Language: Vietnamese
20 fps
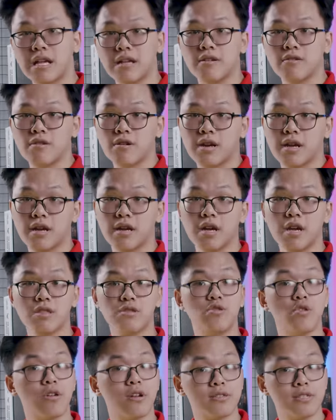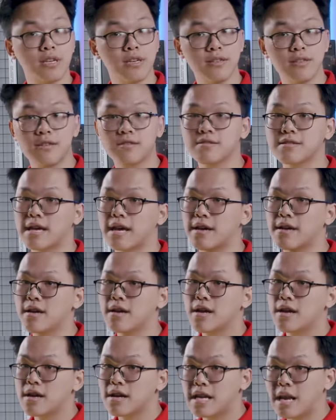cả nhà nước này tưởng là xịn nhưng thực ra
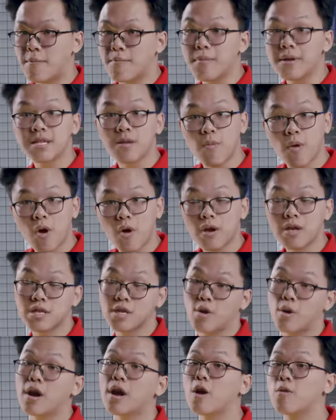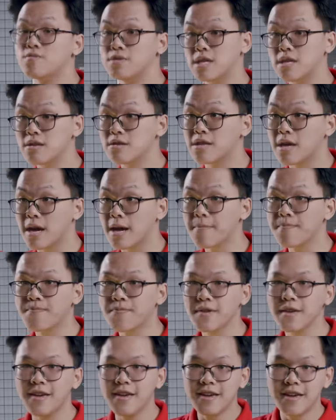nằm bên trong lõi nó lại không xịn như thế
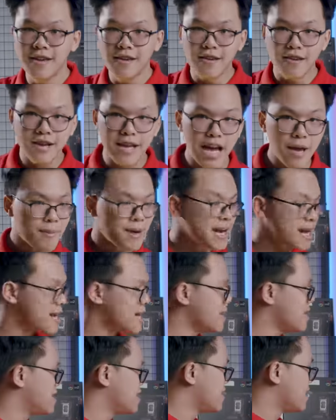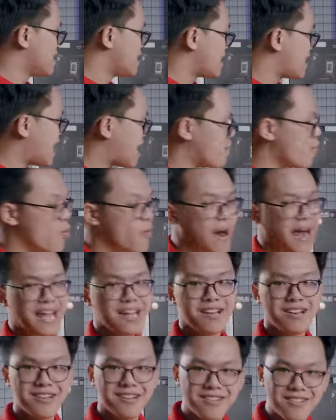kế bên này đây là bộ máy
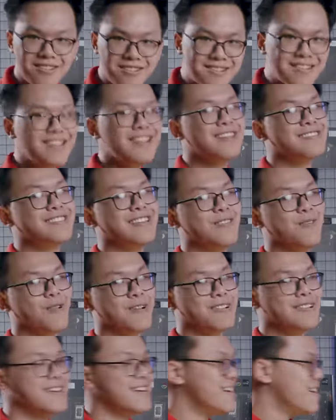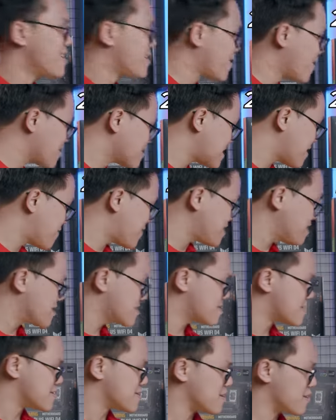cực kỳ là xịn luôn nó sẽ vẫn được
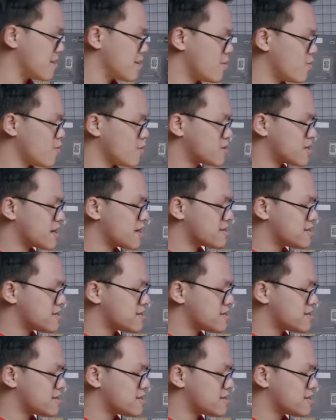sử hữu đó chính